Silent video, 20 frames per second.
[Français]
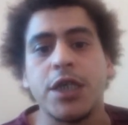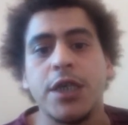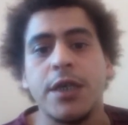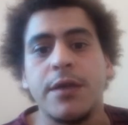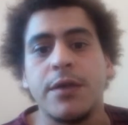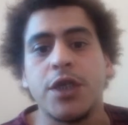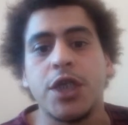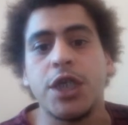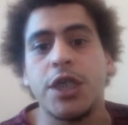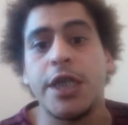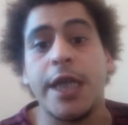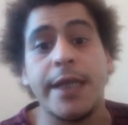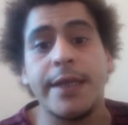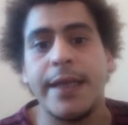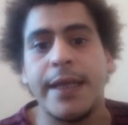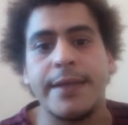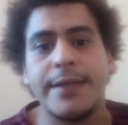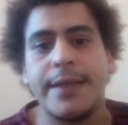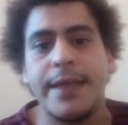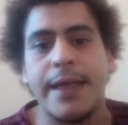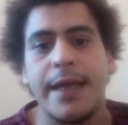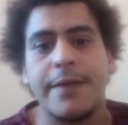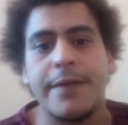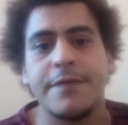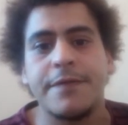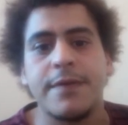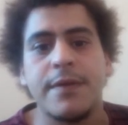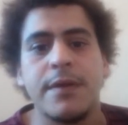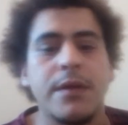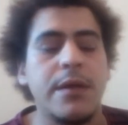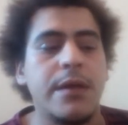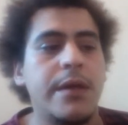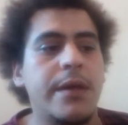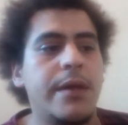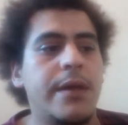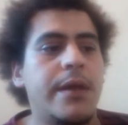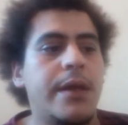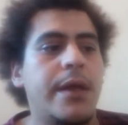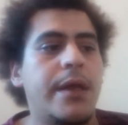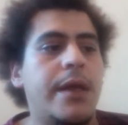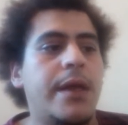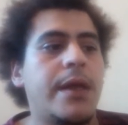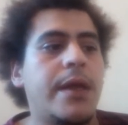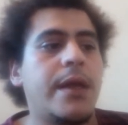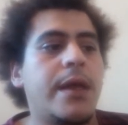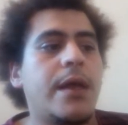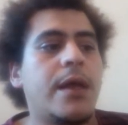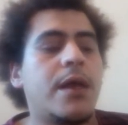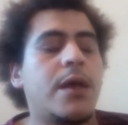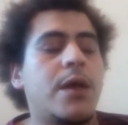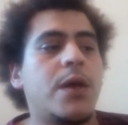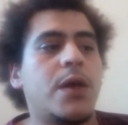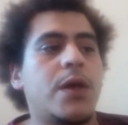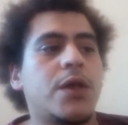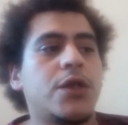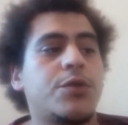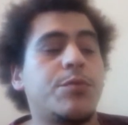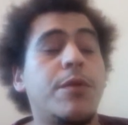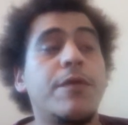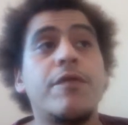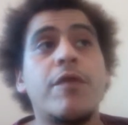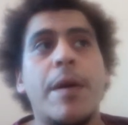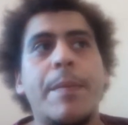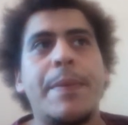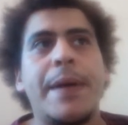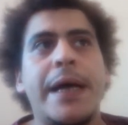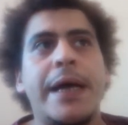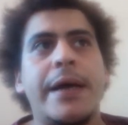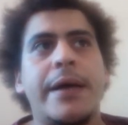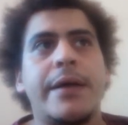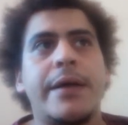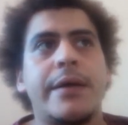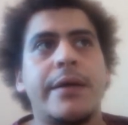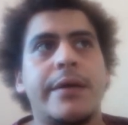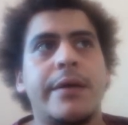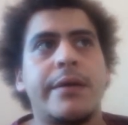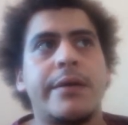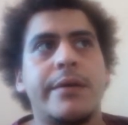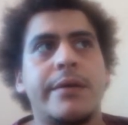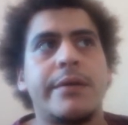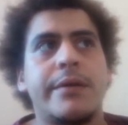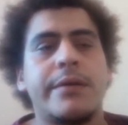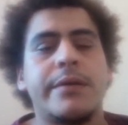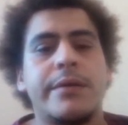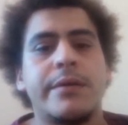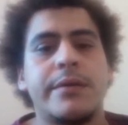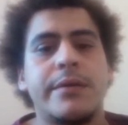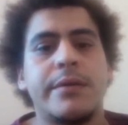parce que parce qu'il a été acquis euh,